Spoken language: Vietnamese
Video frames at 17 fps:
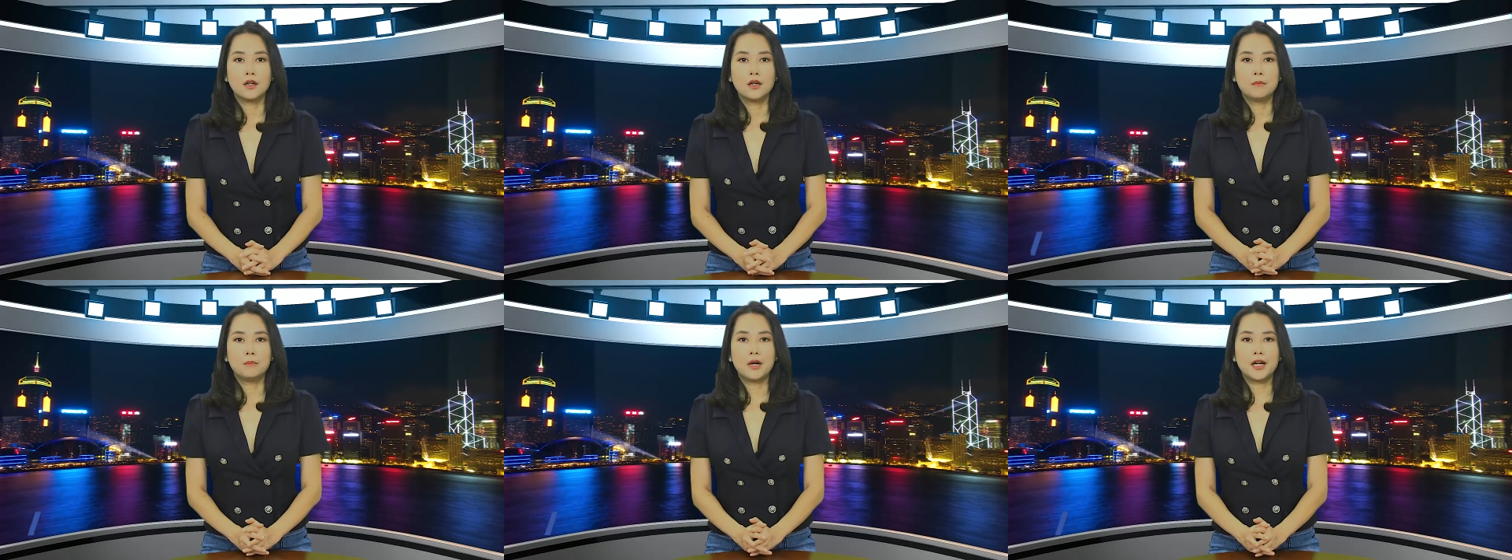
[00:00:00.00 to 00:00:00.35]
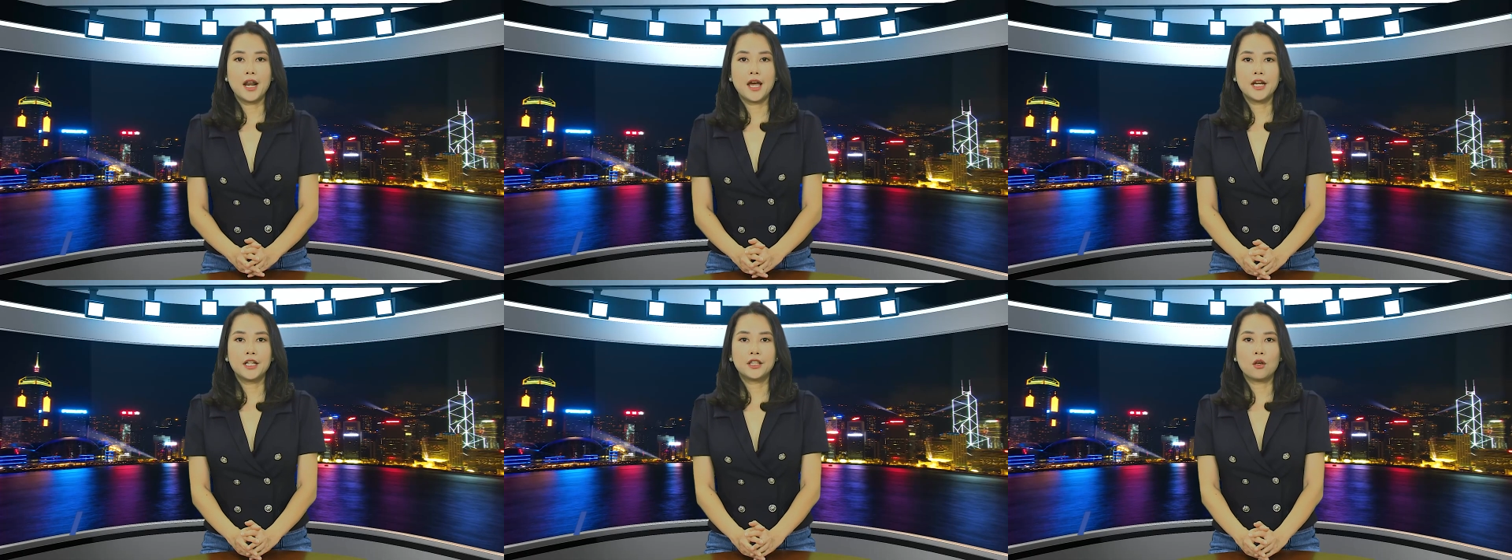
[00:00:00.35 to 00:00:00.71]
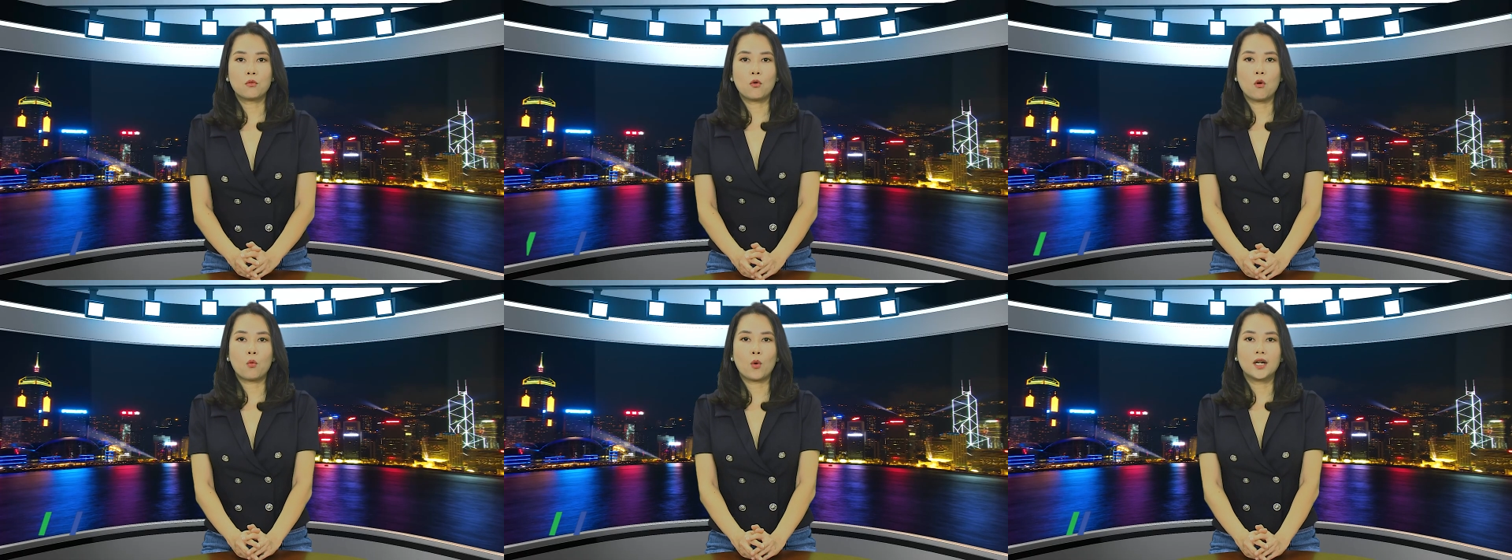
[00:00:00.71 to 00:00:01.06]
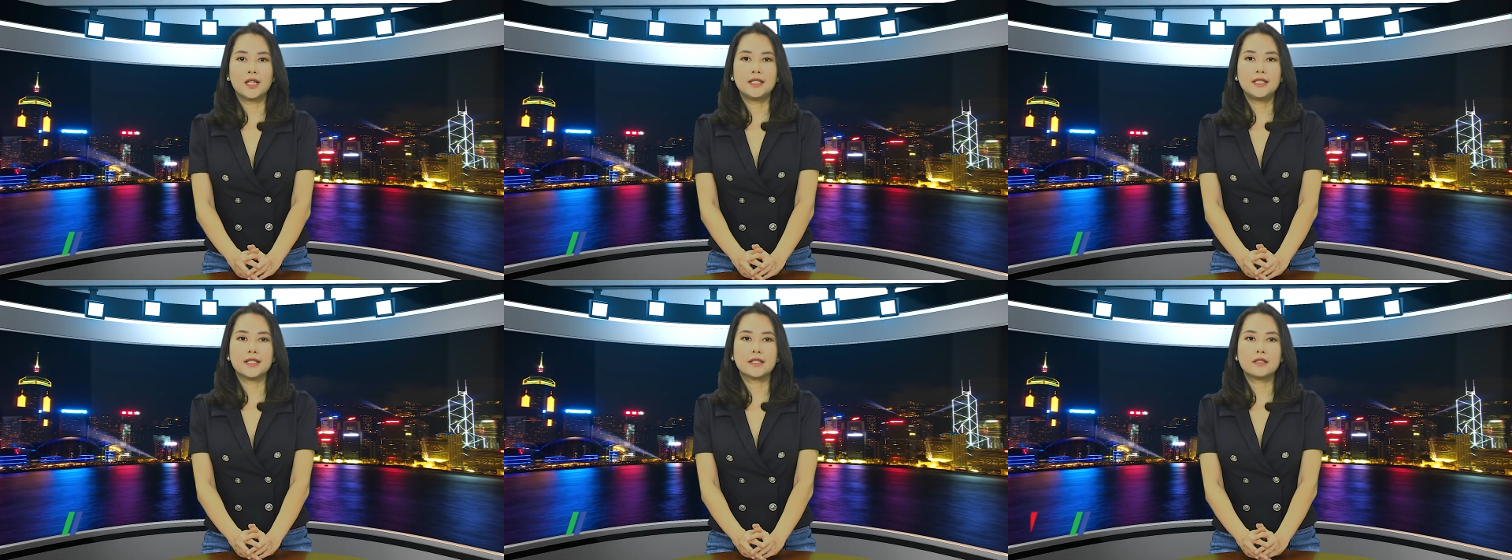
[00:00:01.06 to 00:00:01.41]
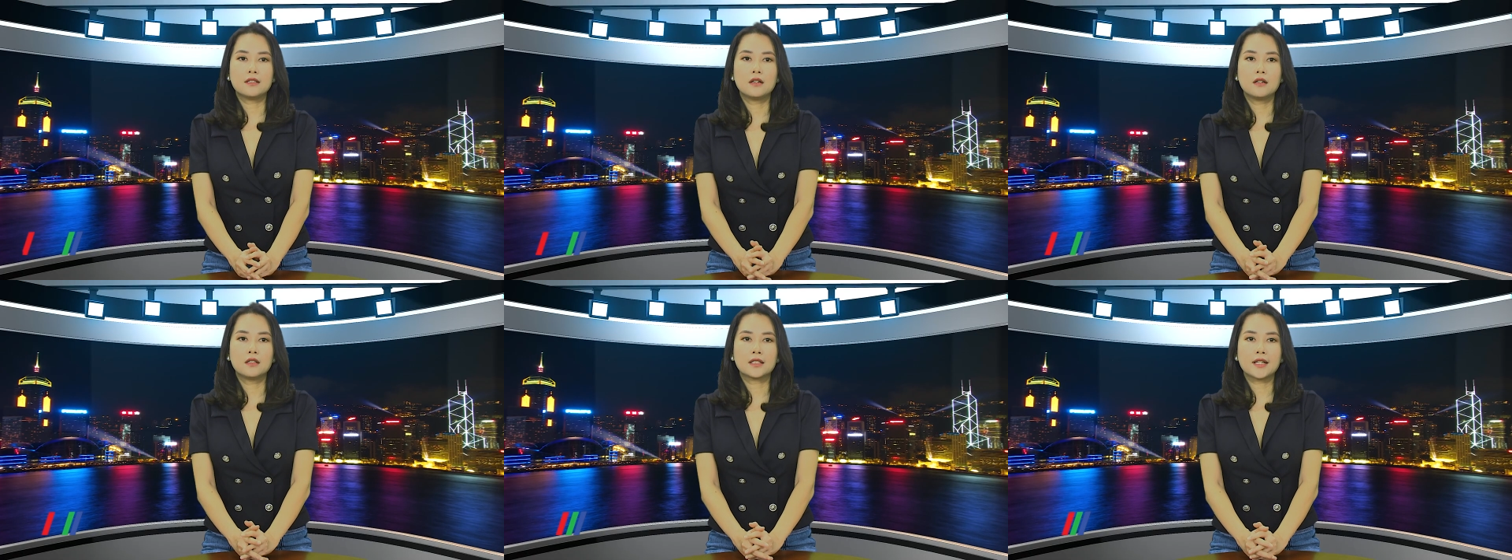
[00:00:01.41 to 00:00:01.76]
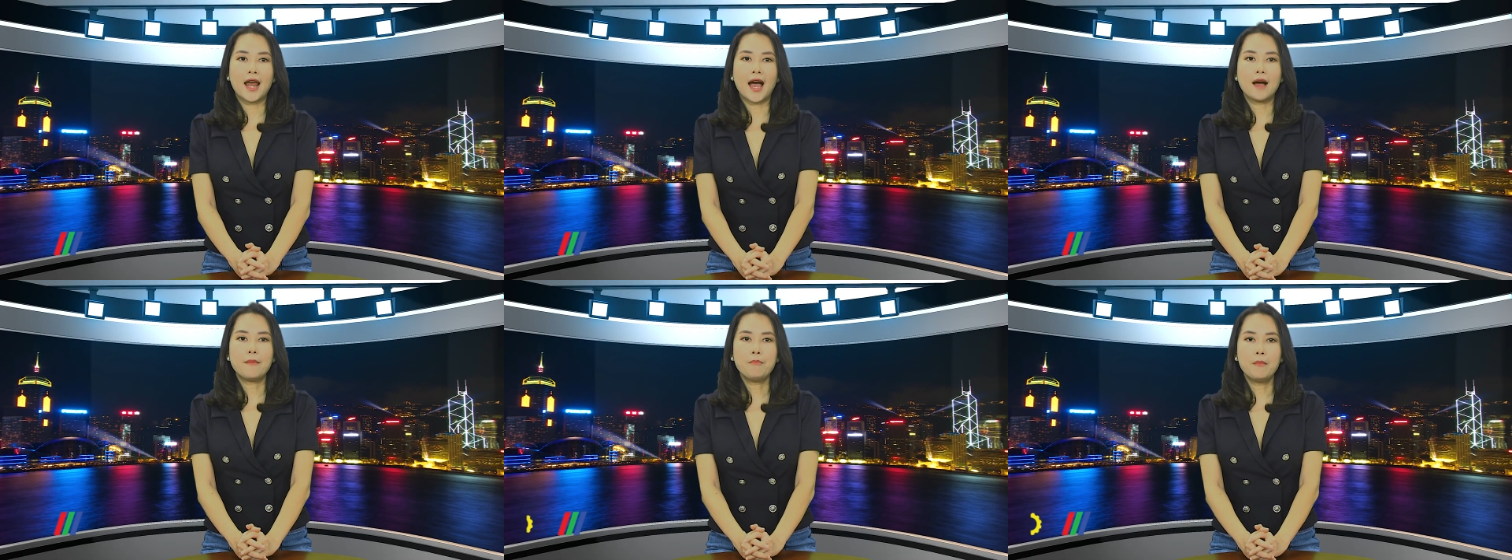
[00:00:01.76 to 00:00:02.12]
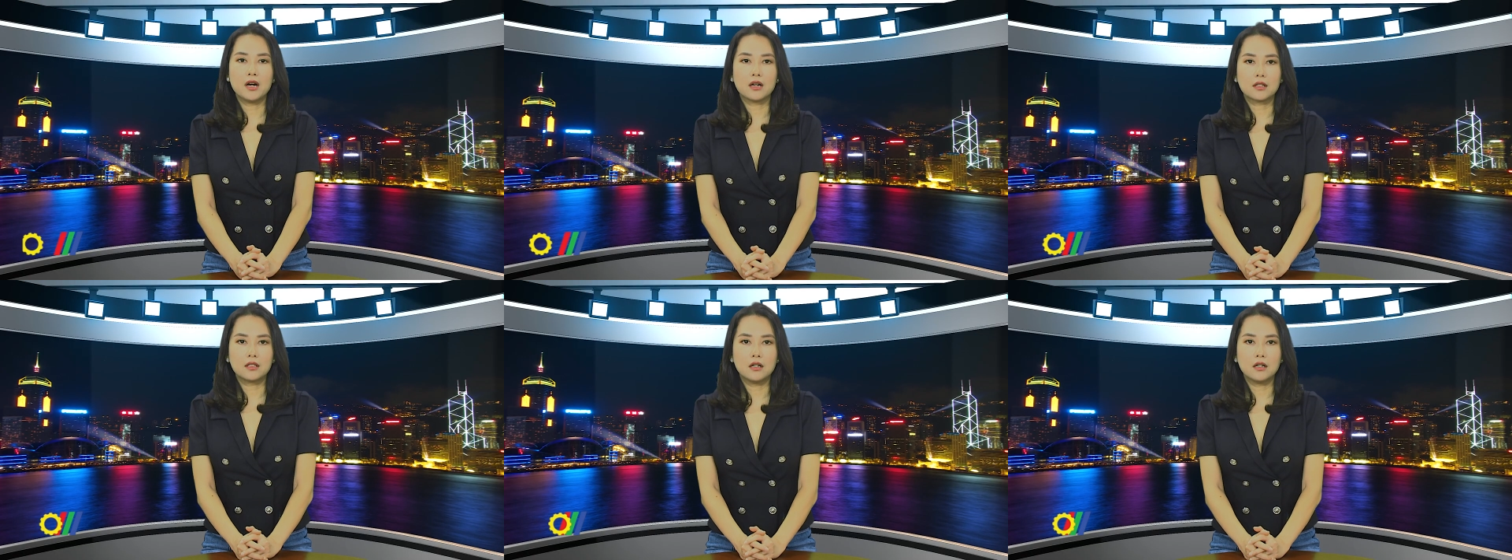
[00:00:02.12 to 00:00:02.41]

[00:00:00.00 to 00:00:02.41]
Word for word: Mới đây, Tổng cục Quản lý Thị trường đã mở